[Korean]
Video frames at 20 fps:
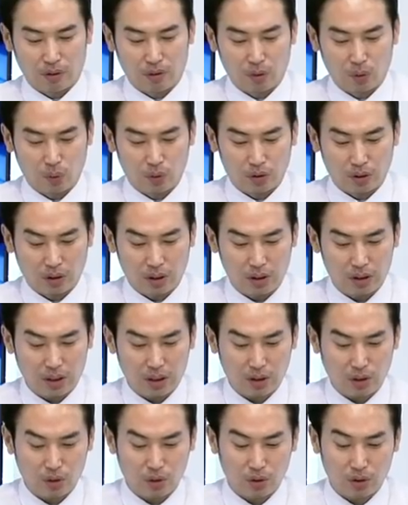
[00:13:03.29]
그리고 전기차
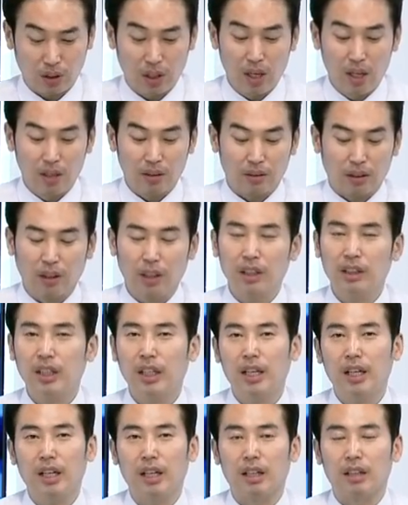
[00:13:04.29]

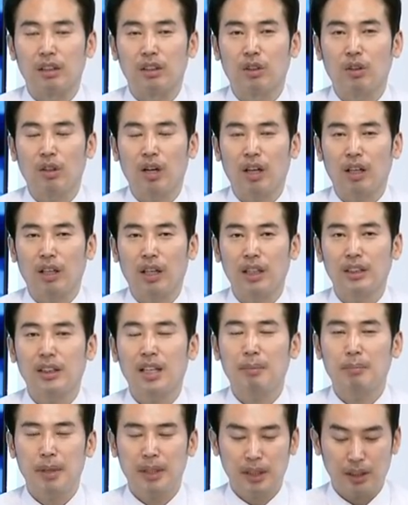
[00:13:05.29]
전기차에 적용 가능한
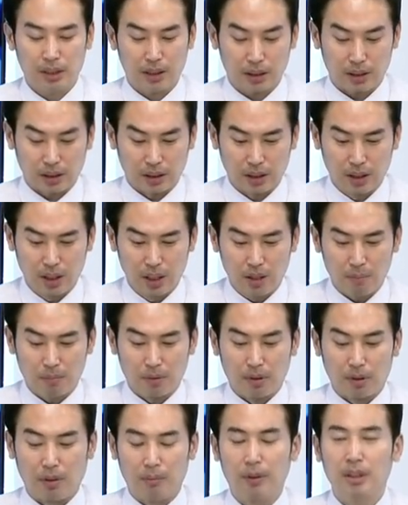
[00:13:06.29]
차배 시트
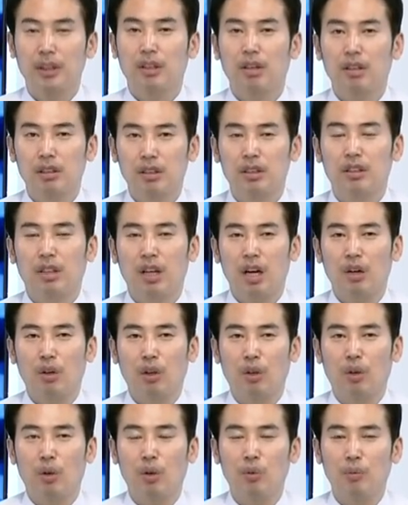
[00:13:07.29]
뭐 특허를 취득하고
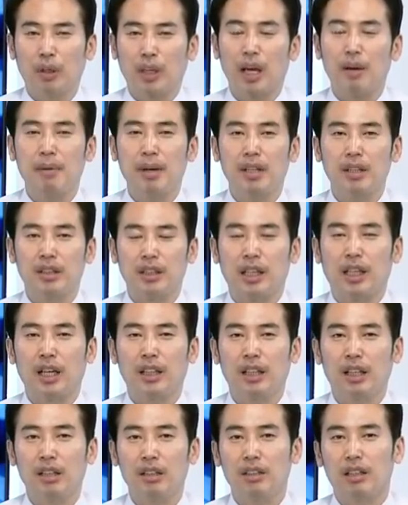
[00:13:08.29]
있고 뭐 개발을
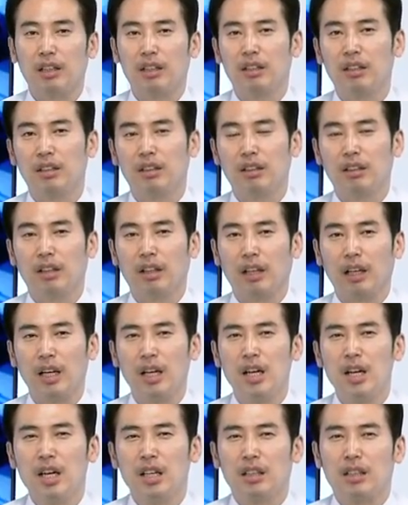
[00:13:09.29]
진행한다 이런 얘기들인데
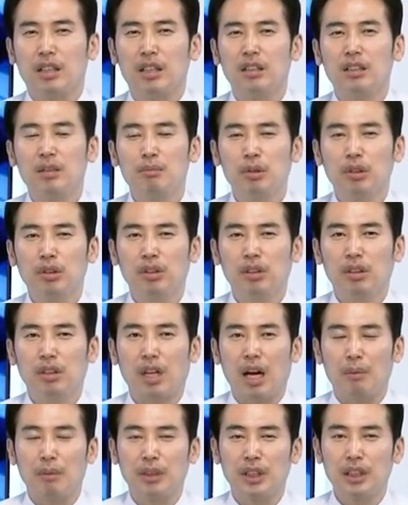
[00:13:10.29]
그 이전부터
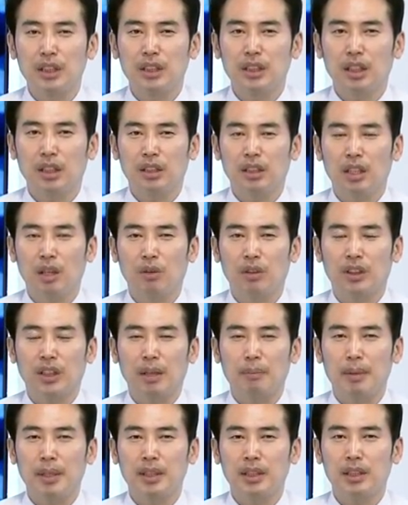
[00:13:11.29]
아모세스 같은 경우는
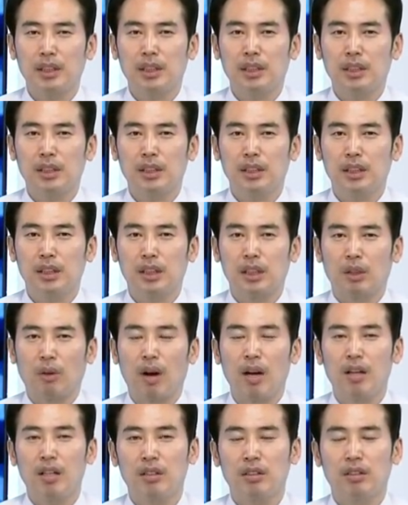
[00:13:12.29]
차배 시트
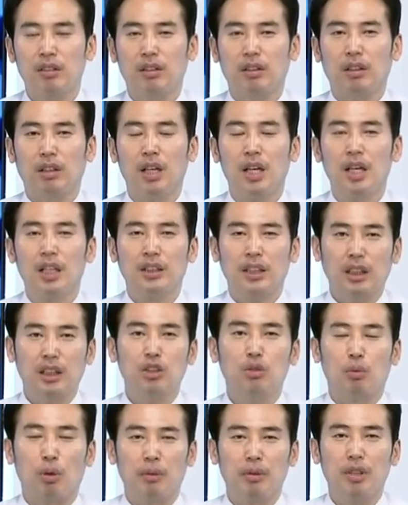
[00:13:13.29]
관련해서
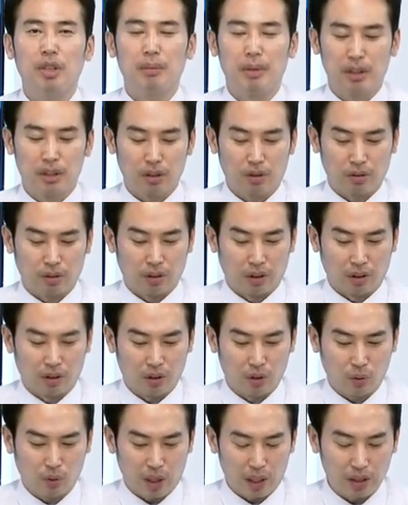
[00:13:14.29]
상징적 모멘텀이 있었고요.
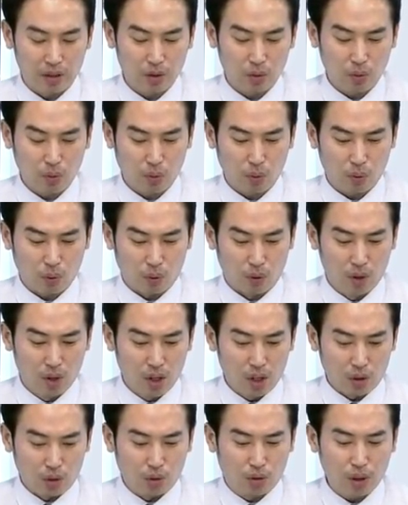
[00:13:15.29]
그리고 개인적으로
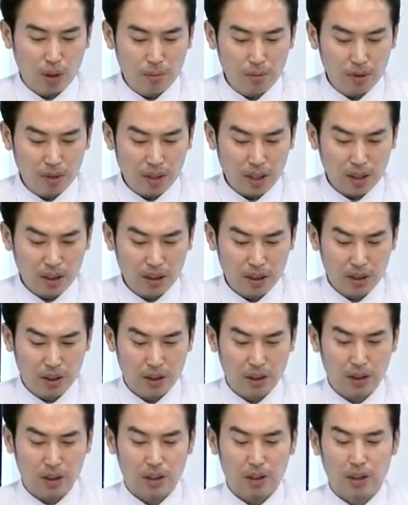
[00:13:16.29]

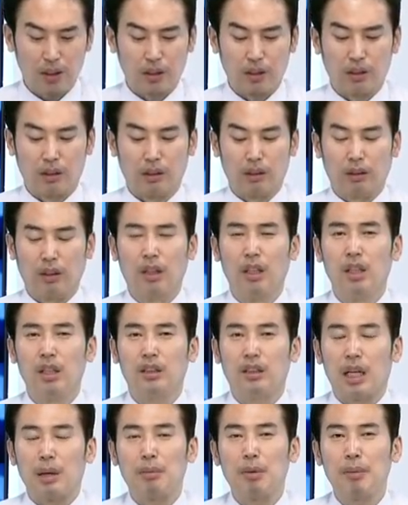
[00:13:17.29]
UW라는 그
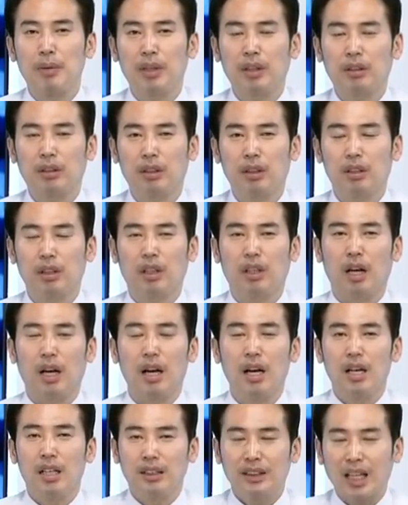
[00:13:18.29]
제품이나 어떤 그러니까
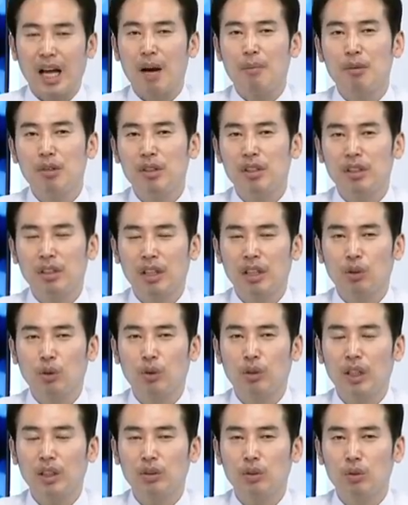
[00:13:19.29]
사물 인터넷
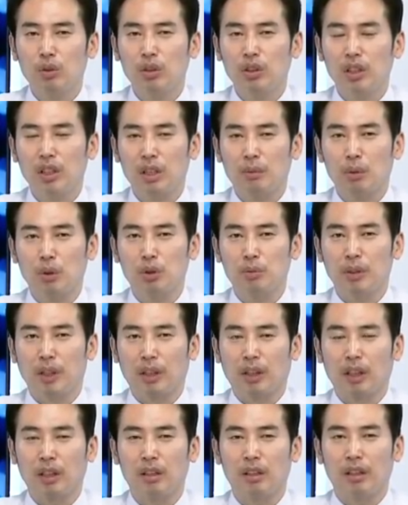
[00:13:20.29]
토탈 솔루션이라 보시면 될
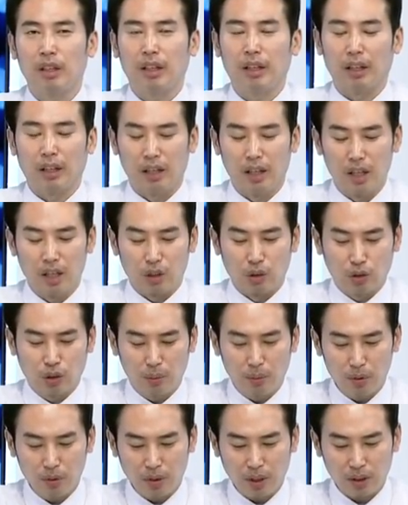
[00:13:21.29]
것 같은데
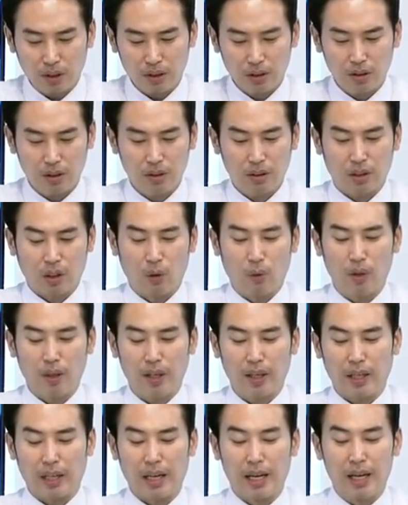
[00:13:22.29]
UW 같은
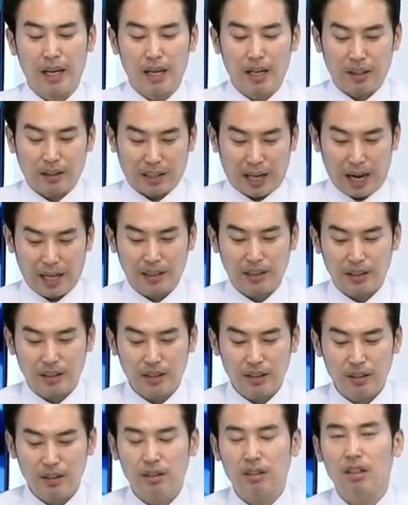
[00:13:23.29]
경우에
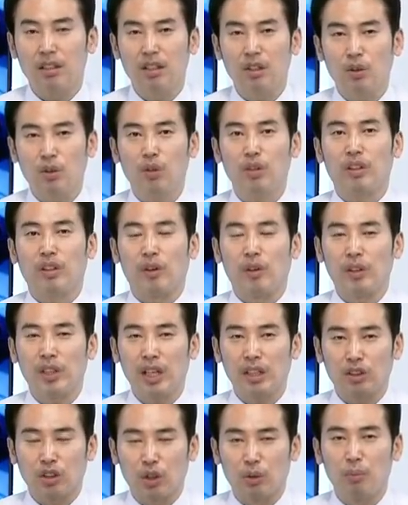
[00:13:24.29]
낮은 전력으로
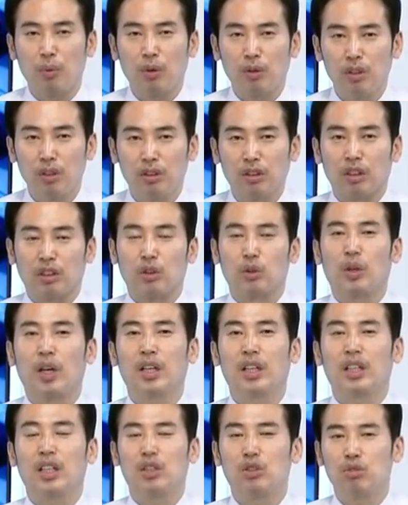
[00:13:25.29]
대용량의 정보를
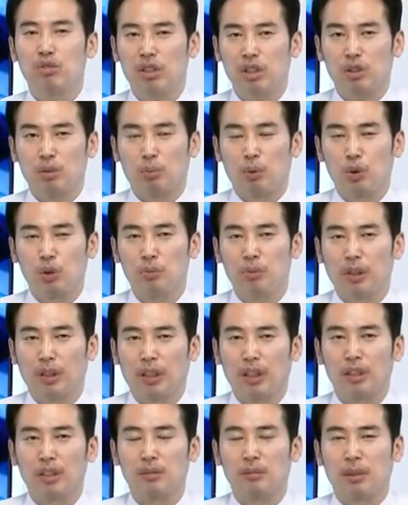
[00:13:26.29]
전송하는 기술이라서 보시면 될
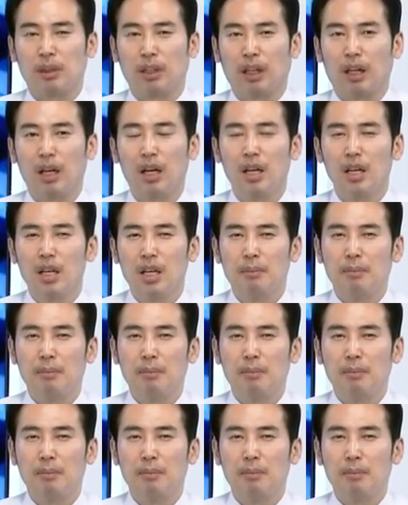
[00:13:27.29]
것 같습니다. 어.